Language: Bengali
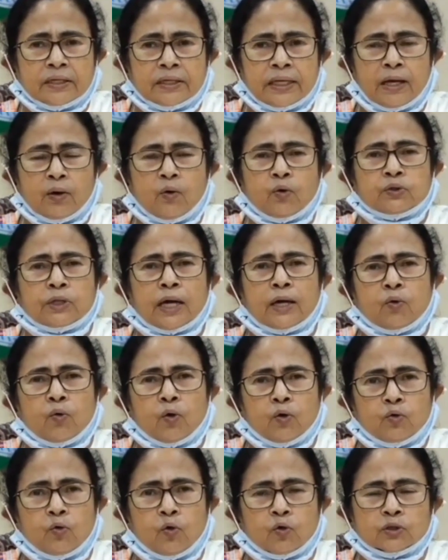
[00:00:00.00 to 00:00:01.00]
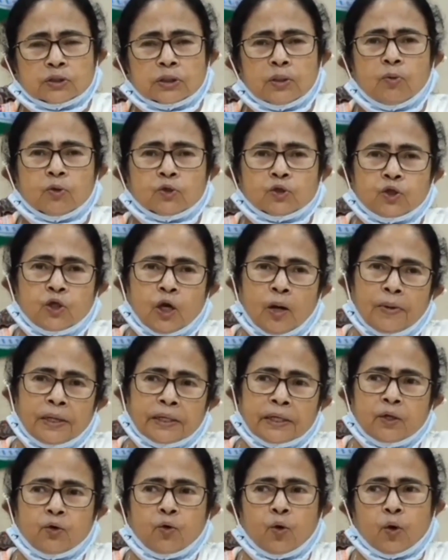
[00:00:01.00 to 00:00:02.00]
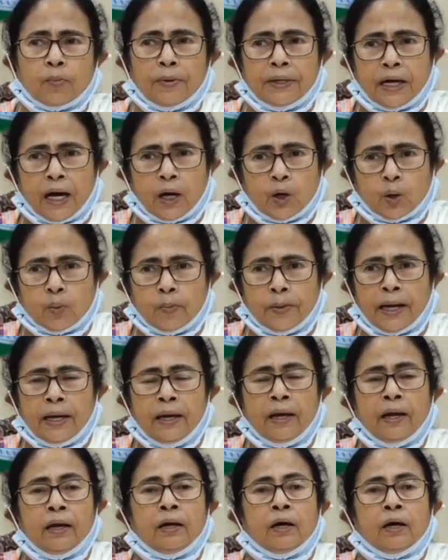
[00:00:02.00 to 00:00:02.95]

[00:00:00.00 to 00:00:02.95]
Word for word: কে কোথায় কোন কোর্সে ভর্তি হবে কি করবে না করবে